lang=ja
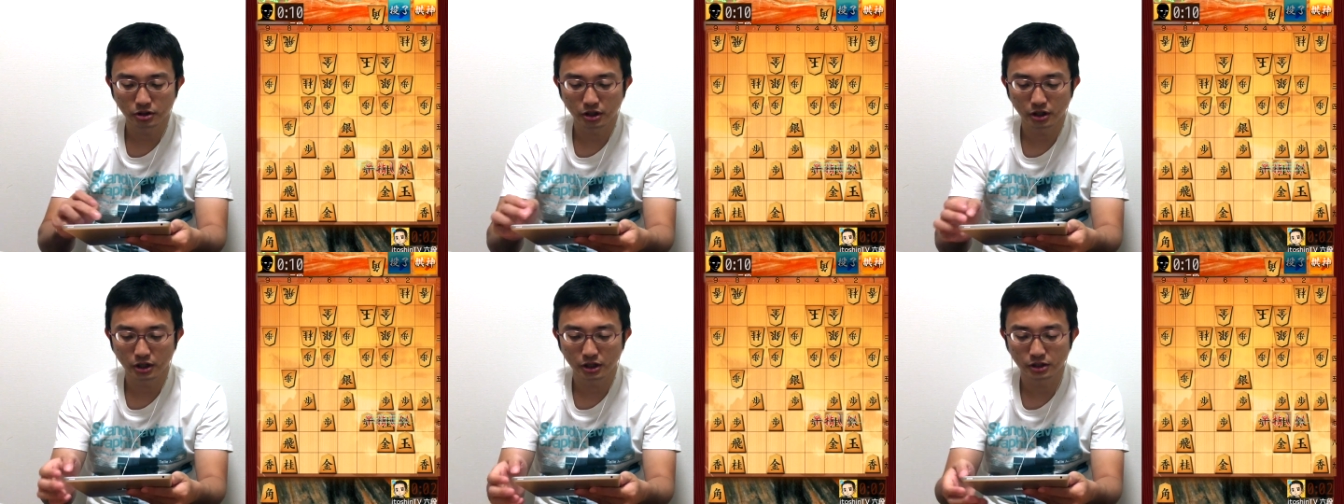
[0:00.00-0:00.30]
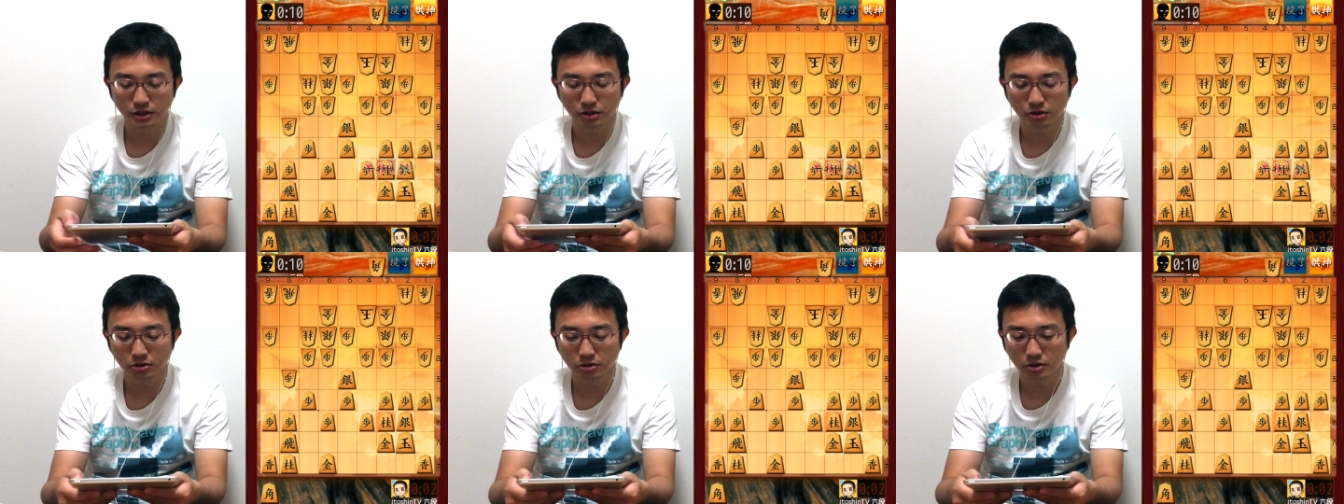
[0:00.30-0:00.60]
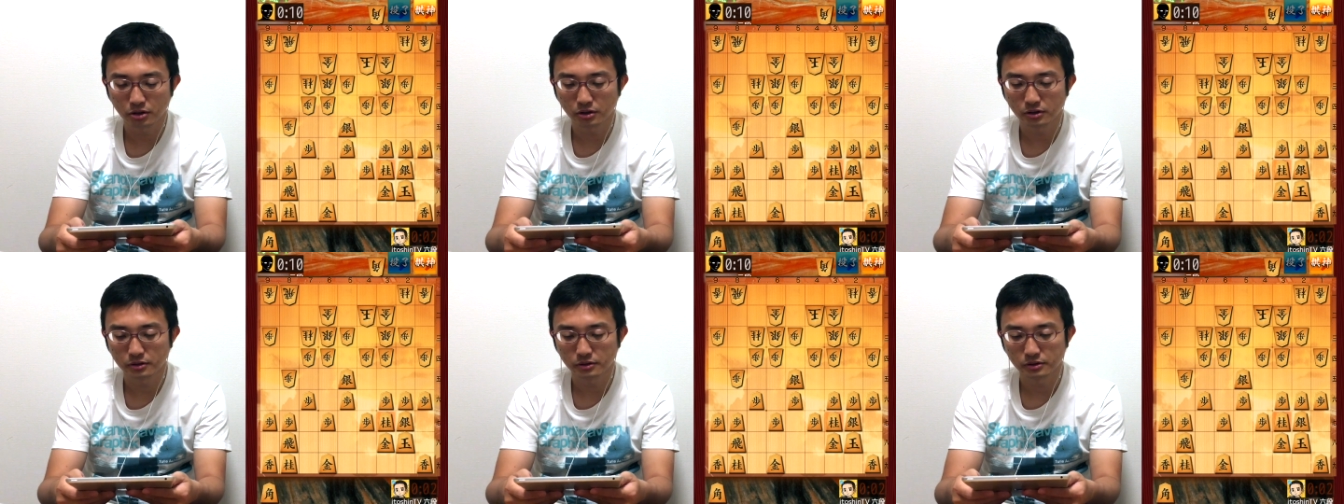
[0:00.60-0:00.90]
桂跳ね
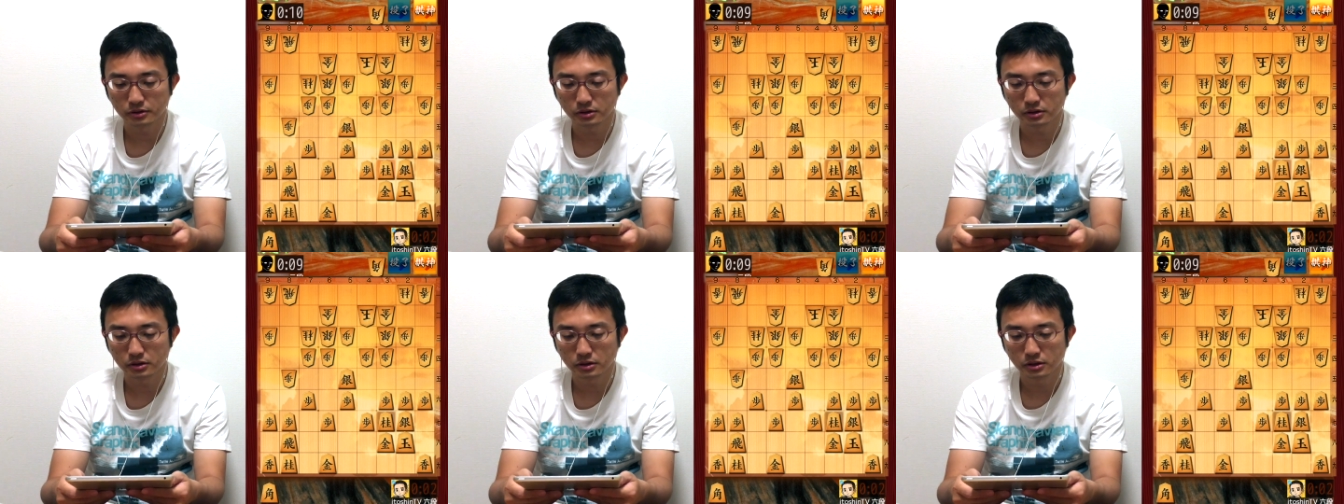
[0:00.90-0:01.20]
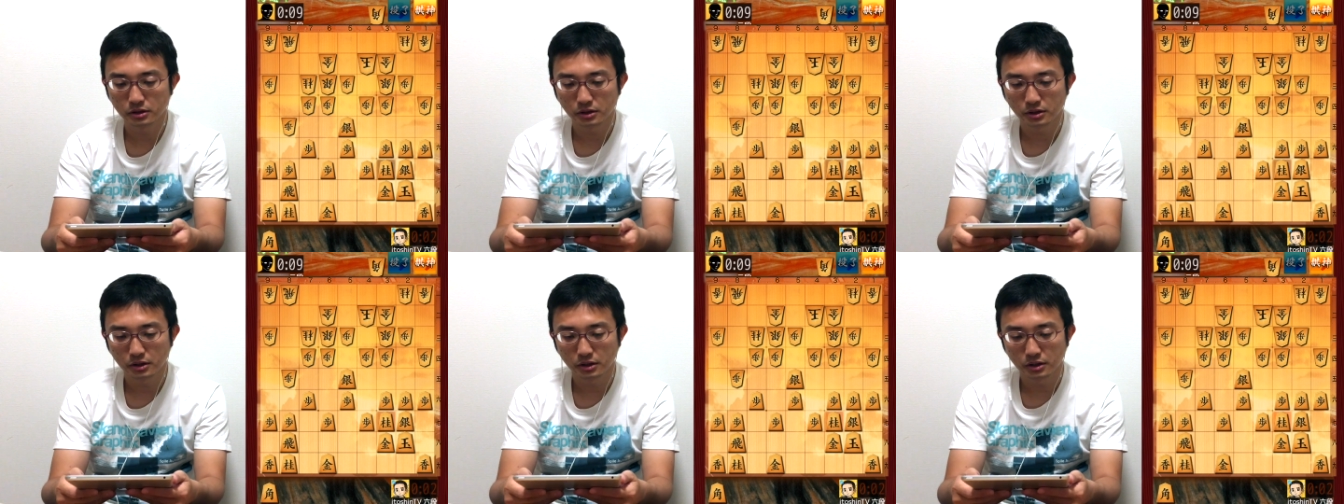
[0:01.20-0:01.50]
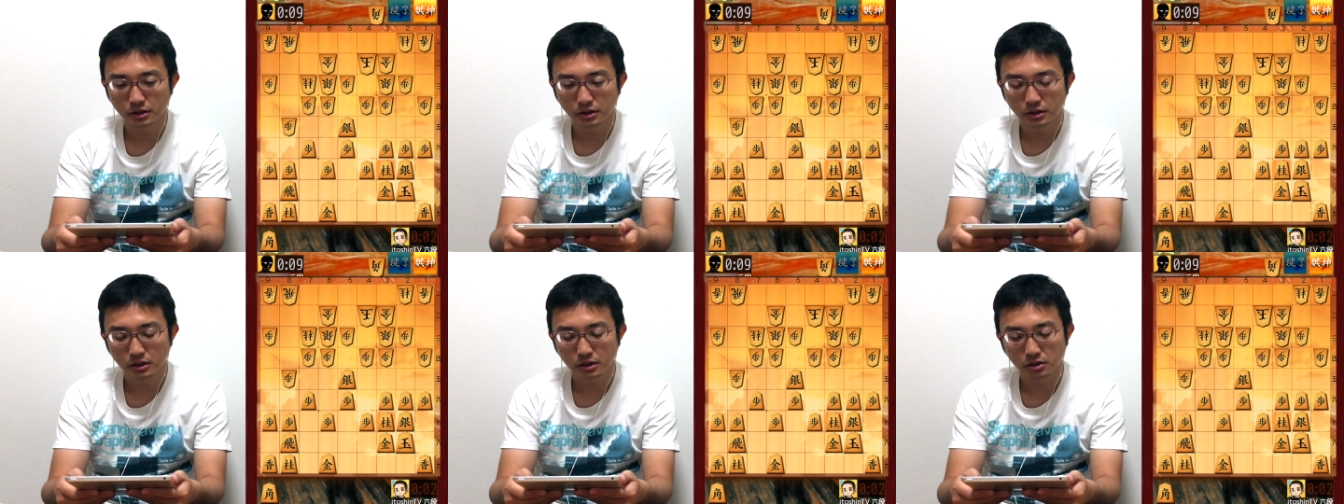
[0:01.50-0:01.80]
よ
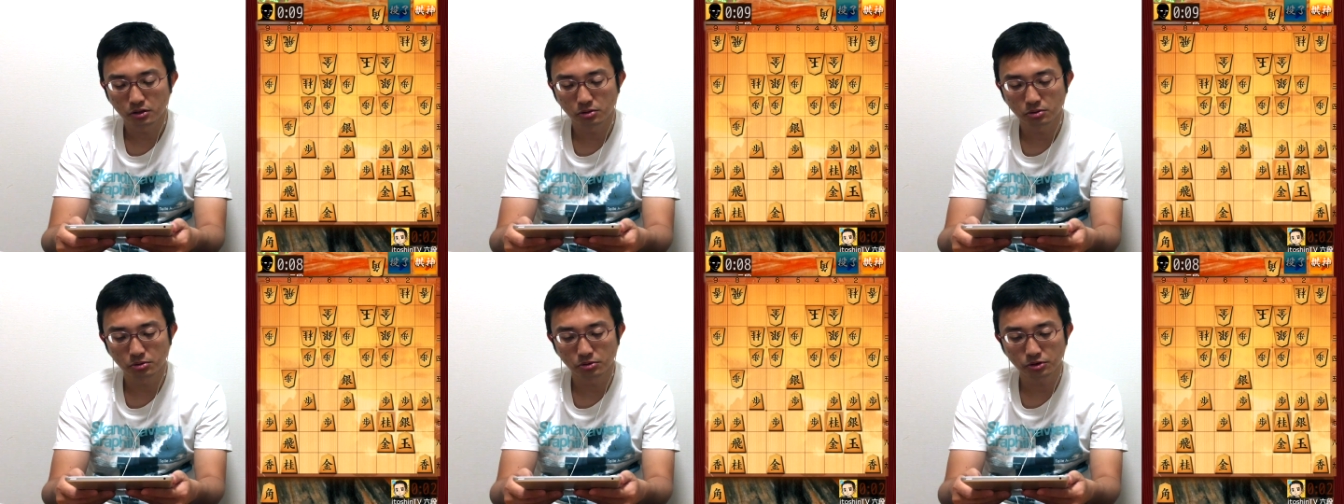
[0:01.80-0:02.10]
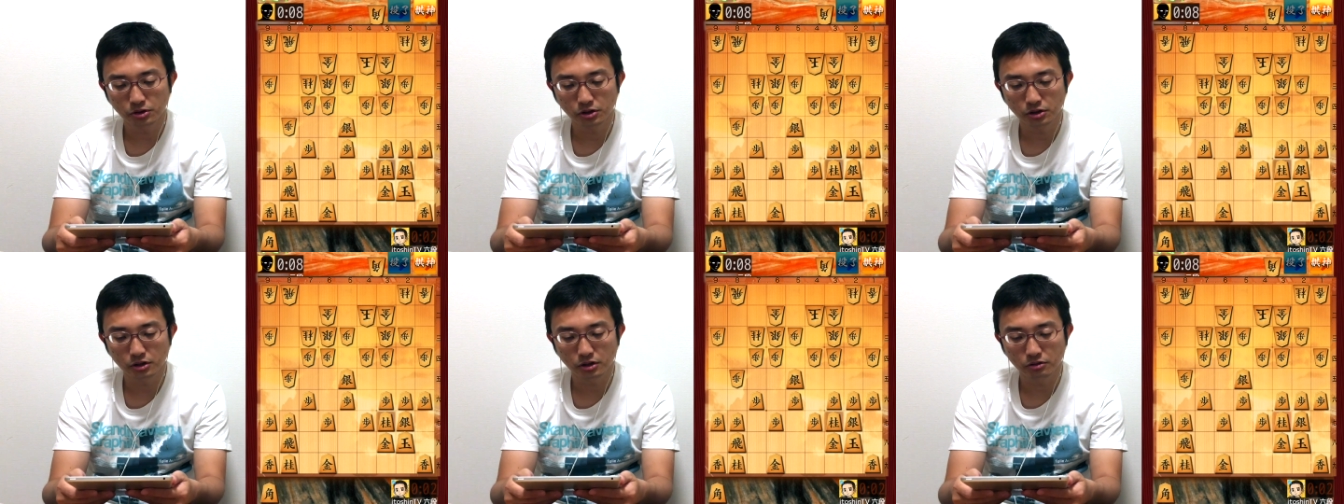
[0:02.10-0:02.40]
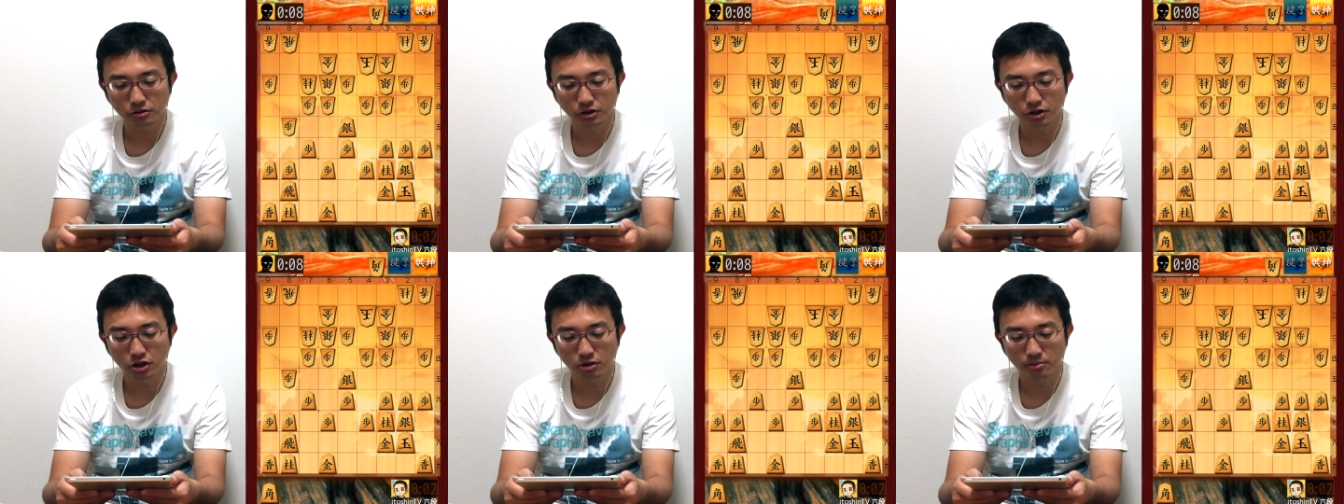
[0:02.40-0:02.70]
う。5七
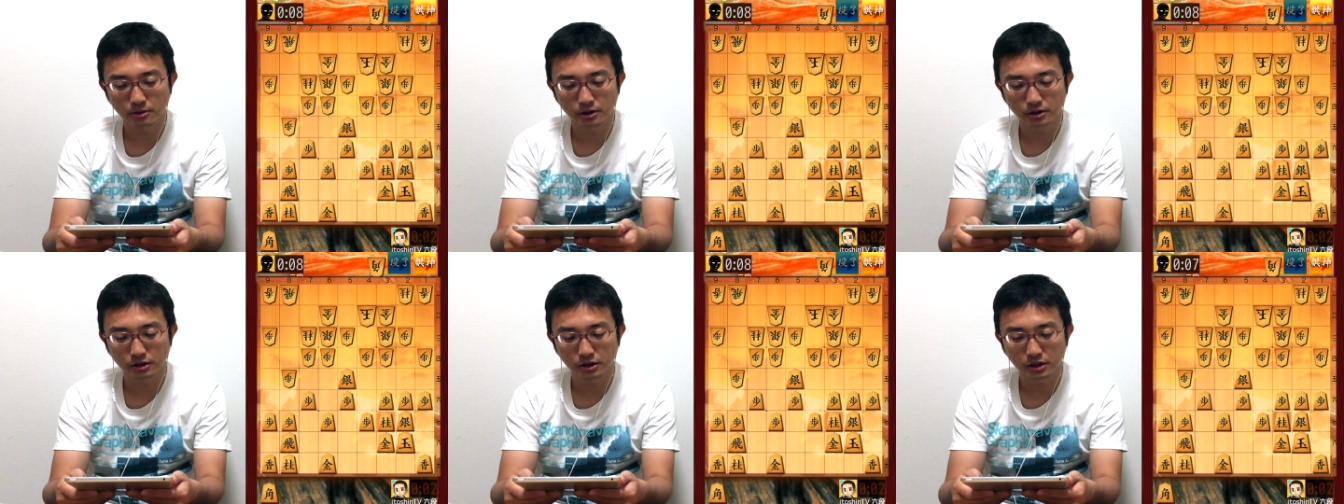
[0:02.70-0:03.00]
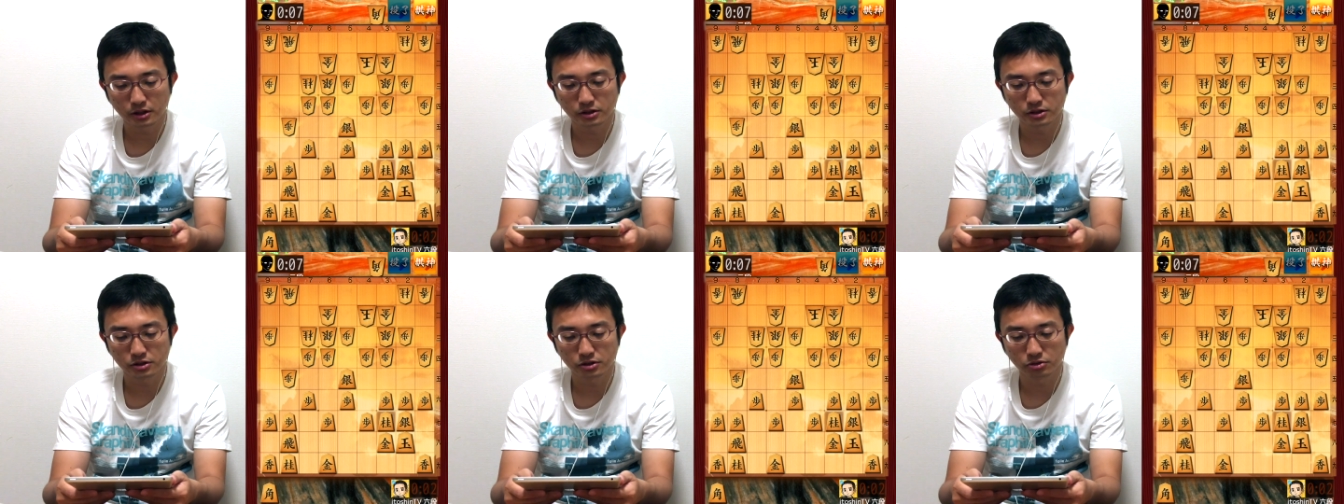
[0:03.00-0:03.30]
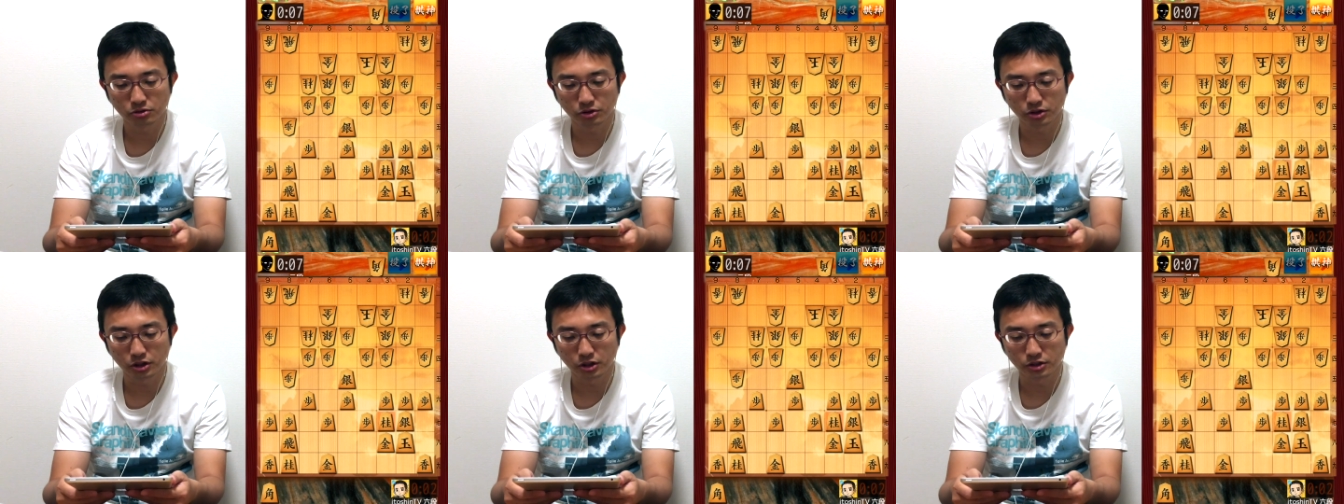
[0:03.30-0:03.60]
角が一番ね、
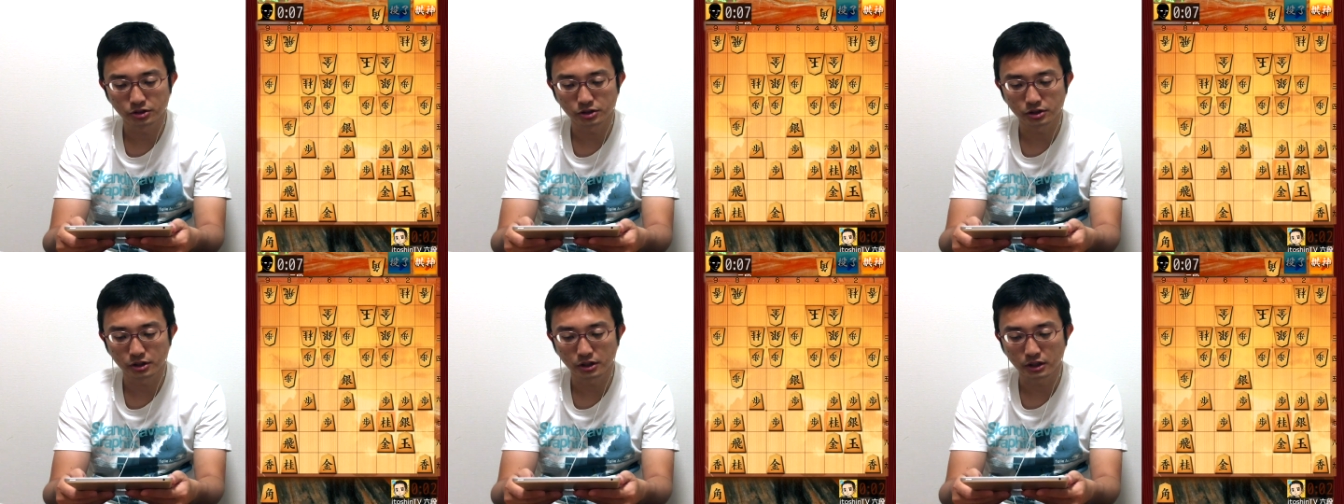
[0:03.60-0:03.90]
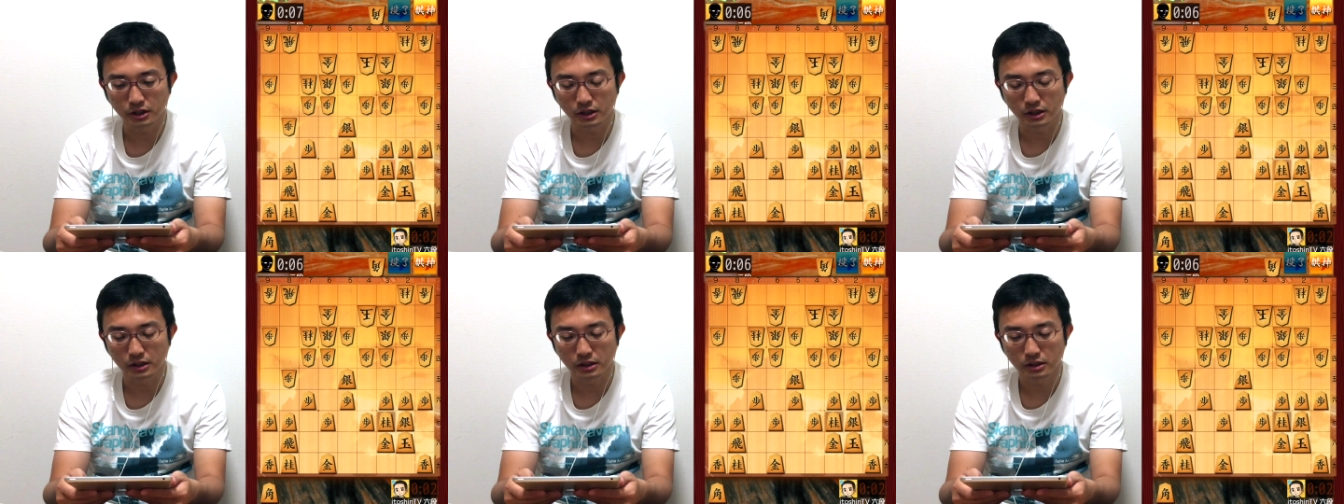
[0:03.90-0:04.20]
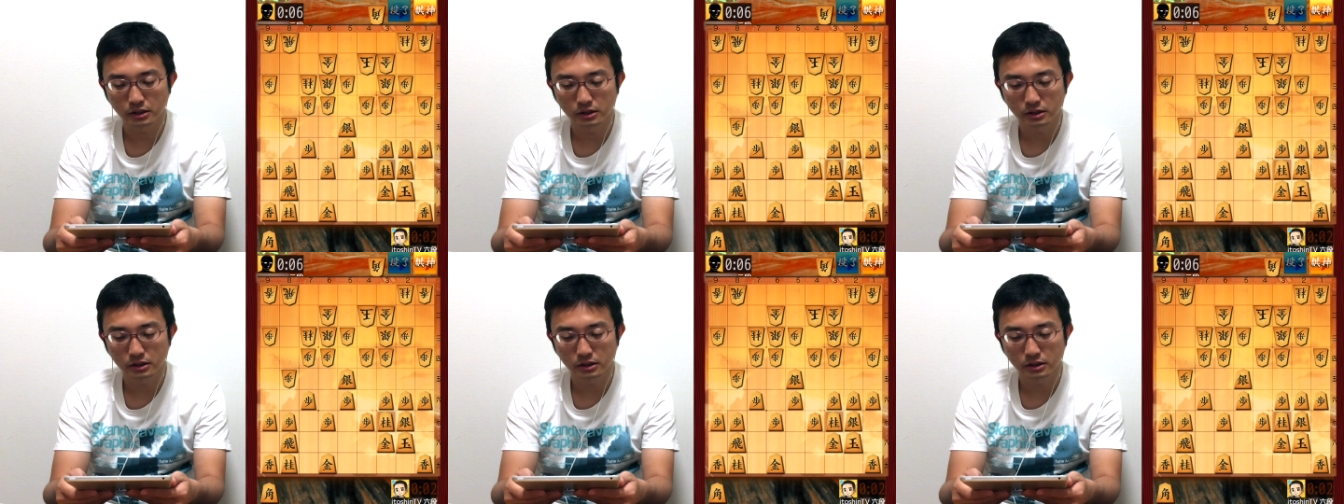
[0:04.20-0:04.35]
強い手ですね。